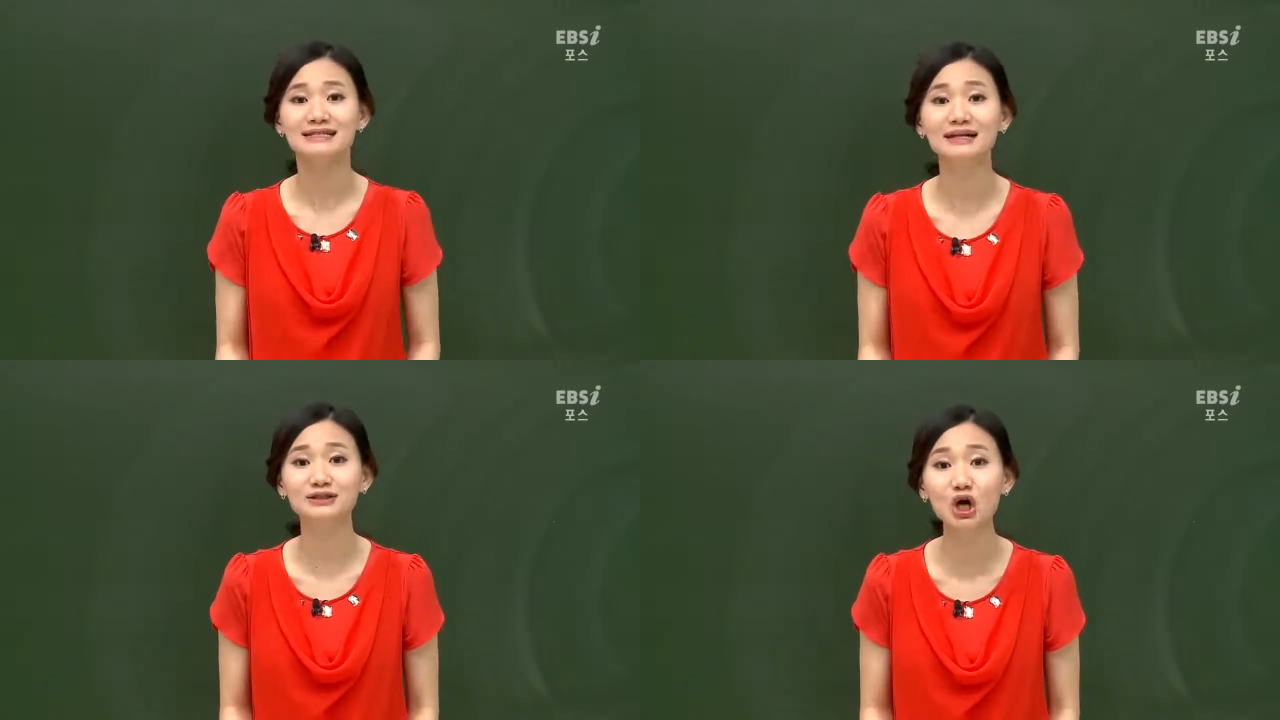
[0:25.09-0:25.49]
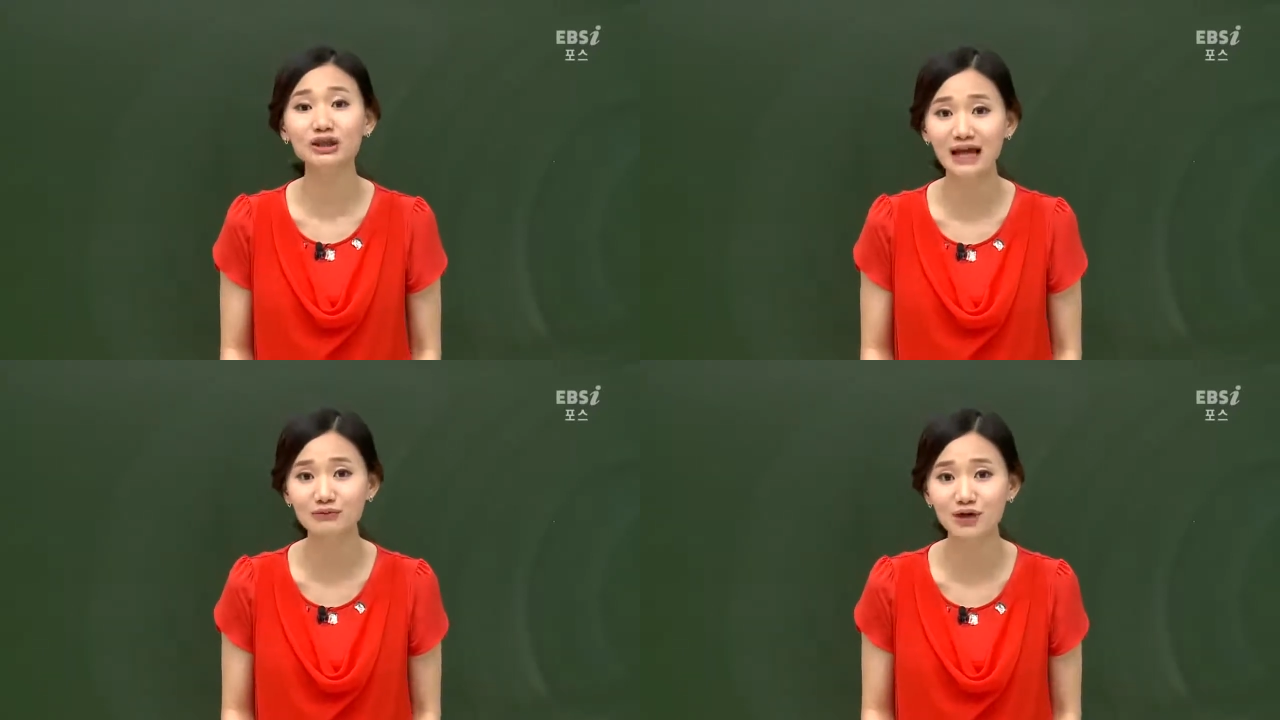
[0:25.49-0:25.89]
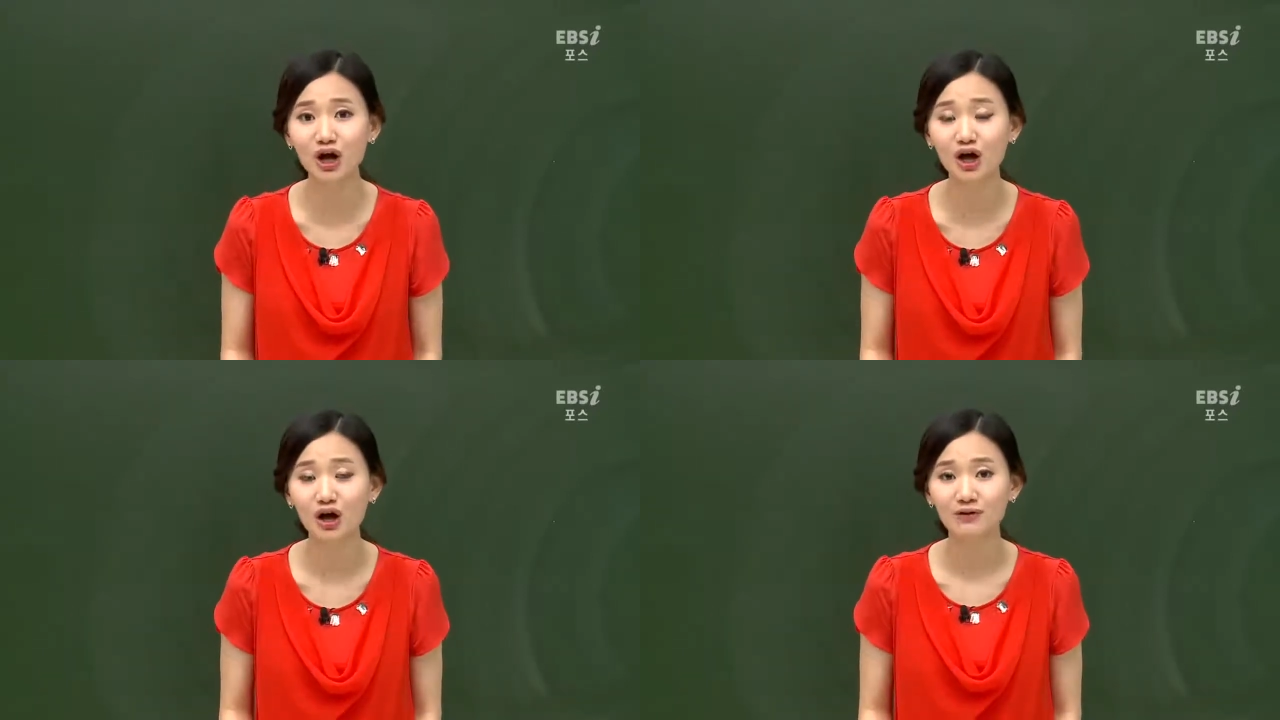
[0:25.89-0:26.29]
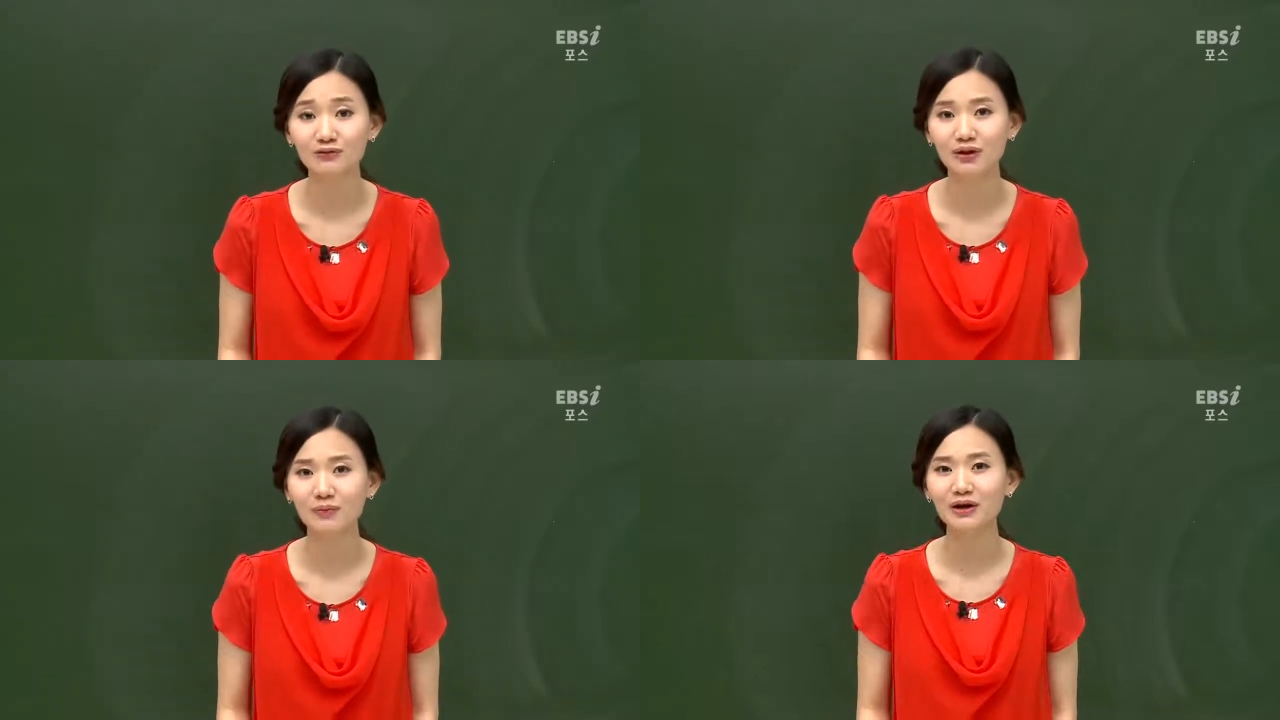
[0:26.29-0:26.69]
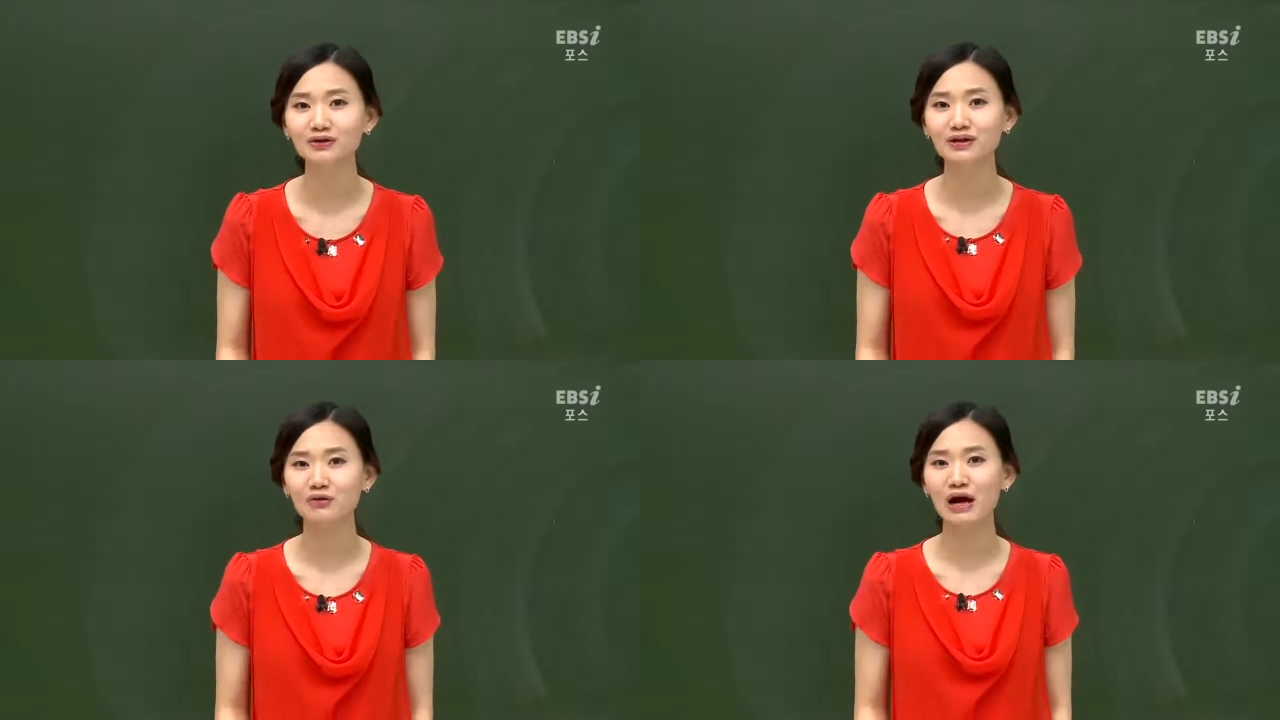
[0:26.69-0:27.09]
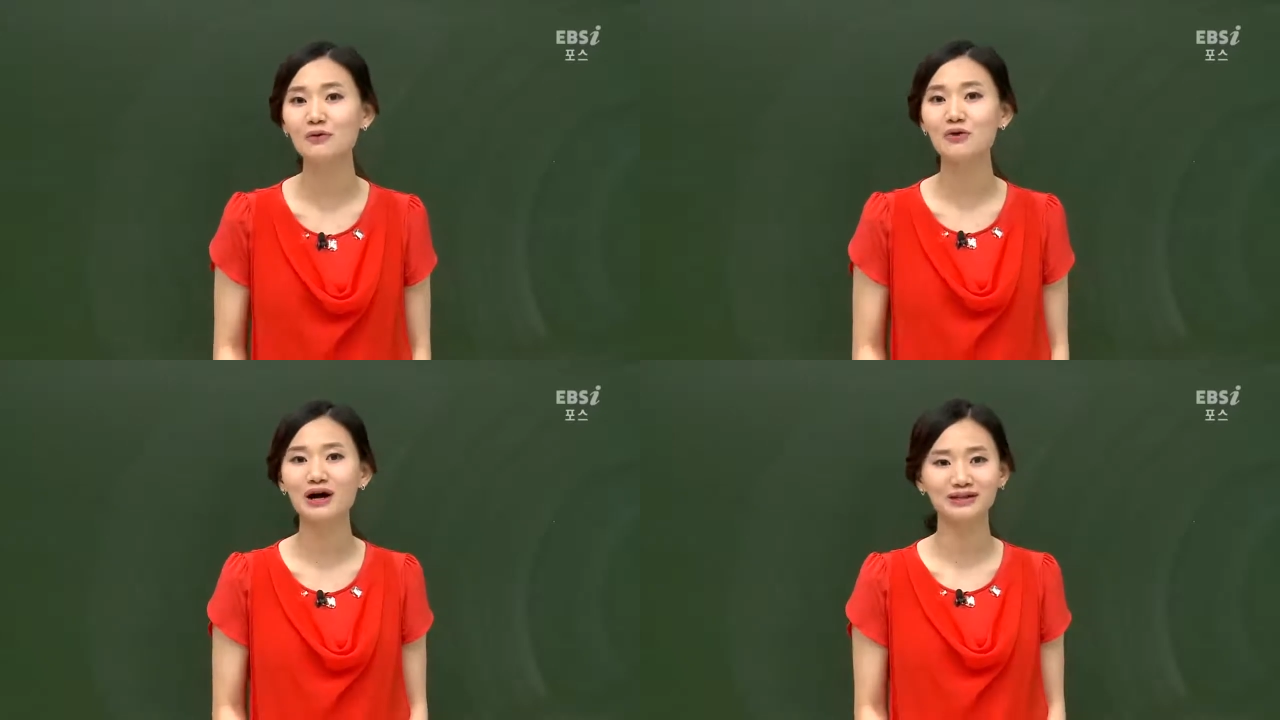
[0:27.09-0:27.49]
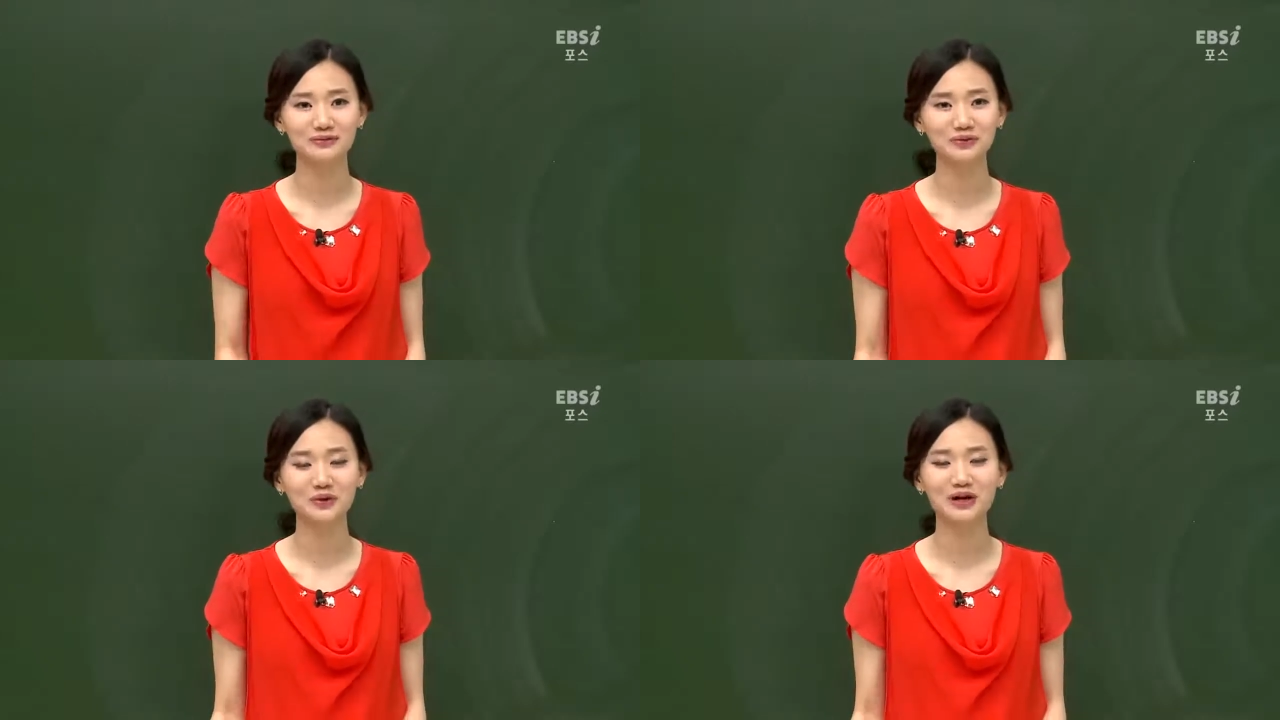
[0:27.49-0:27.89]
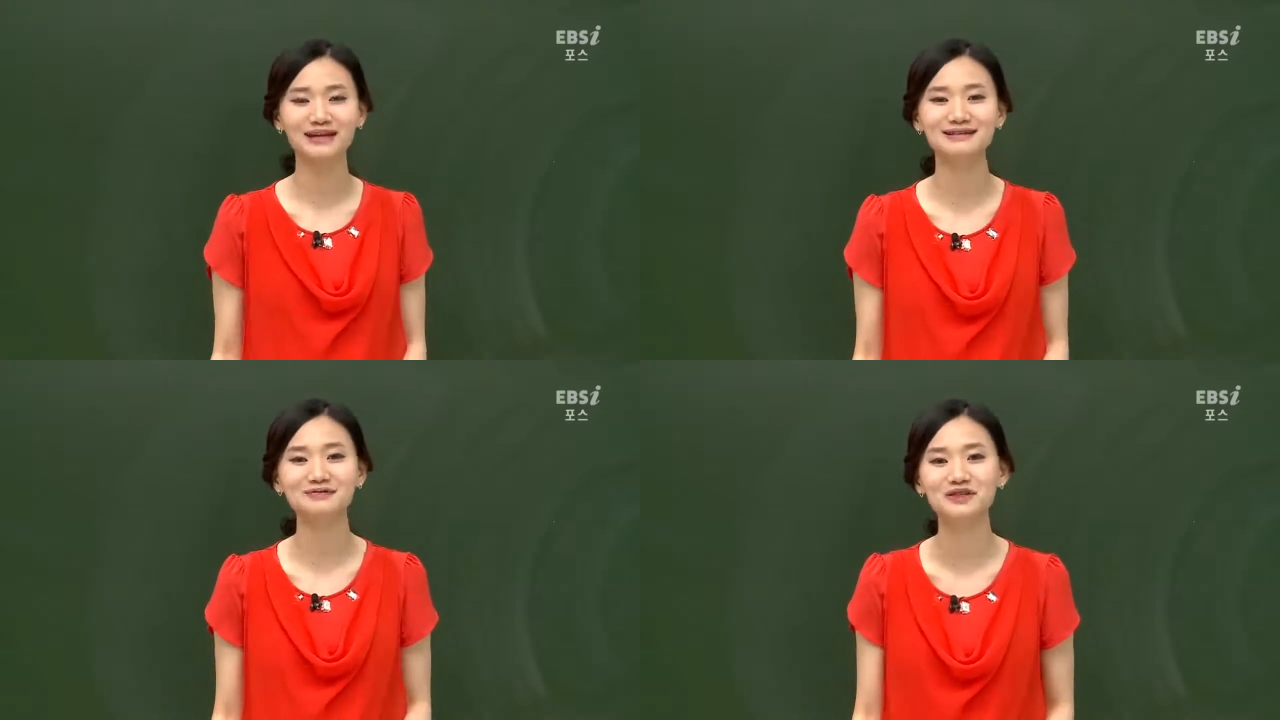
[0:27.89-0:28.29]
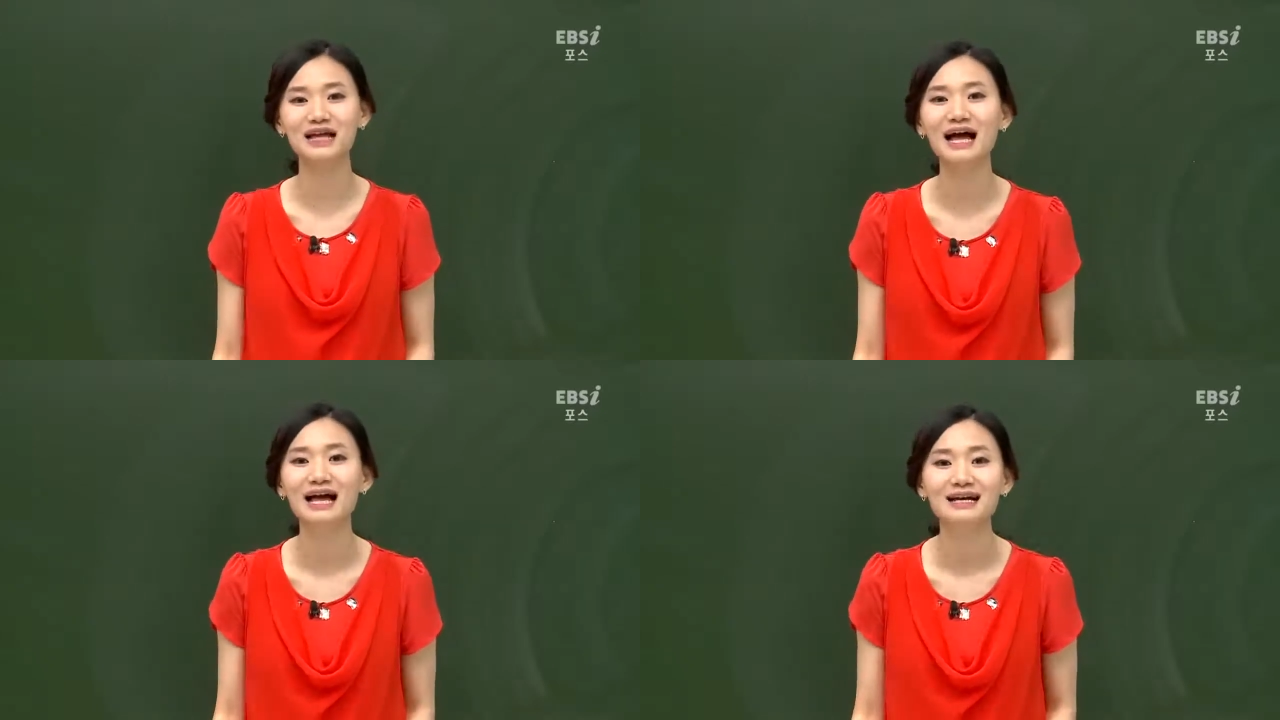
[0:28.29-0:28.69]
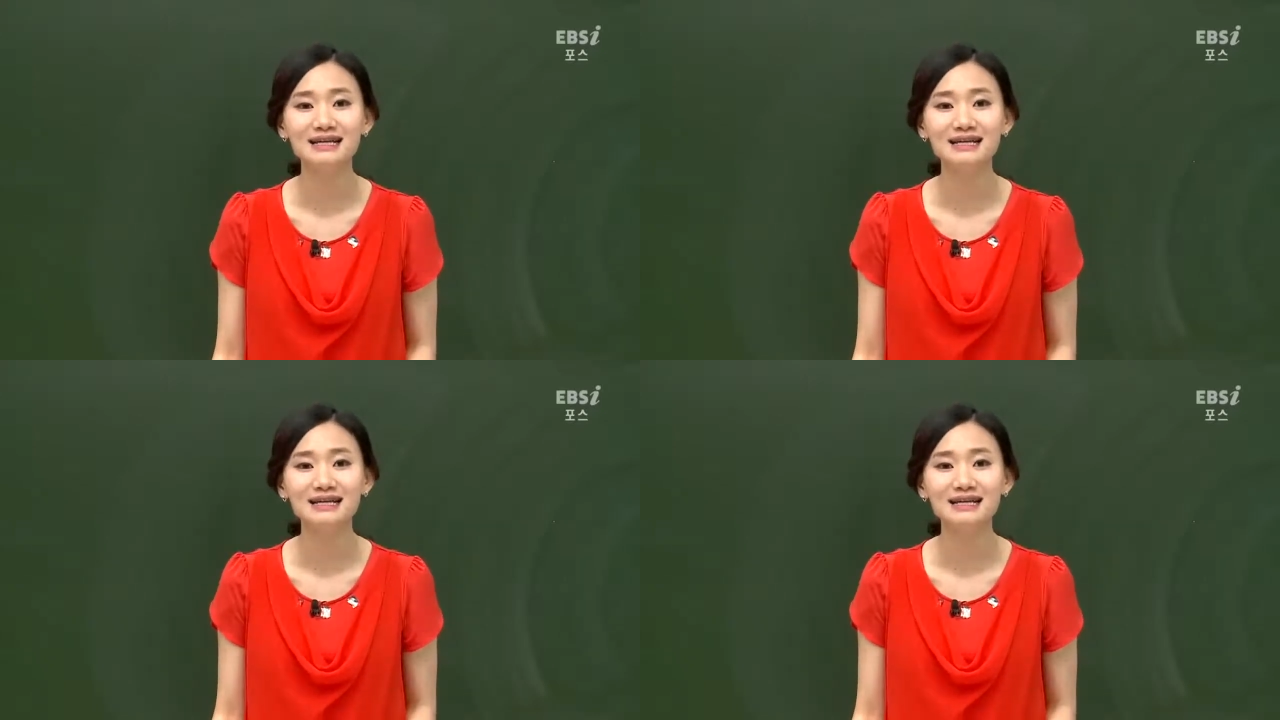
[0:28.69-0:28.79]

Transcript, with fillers: 자 그렇다면 우리 패러디 광고 하나 보도록 하겠습니다.